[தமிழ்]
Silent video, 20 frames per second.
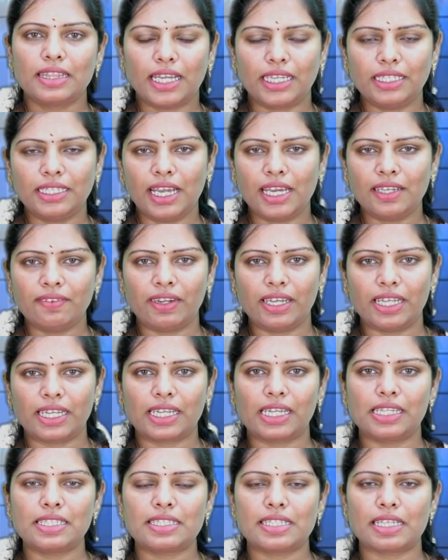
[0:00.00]

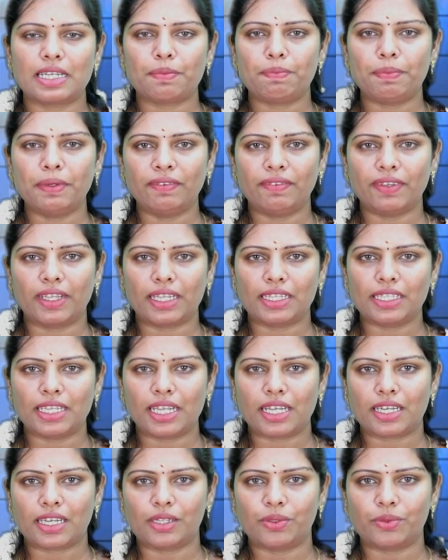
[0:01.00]
தன்னார்வலர்கள் சிறப்பு
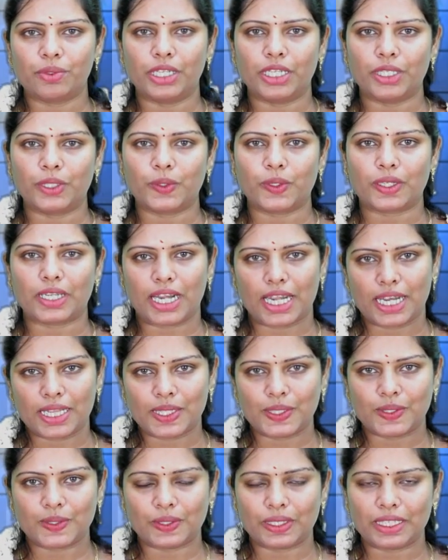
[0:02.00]
விருந்தினர்கள் உள்ளிட்டோர்
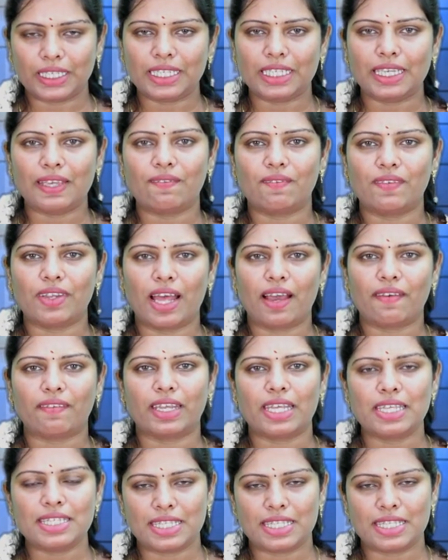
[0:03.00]
கலந்து கொண்டு இவ்விழாவினை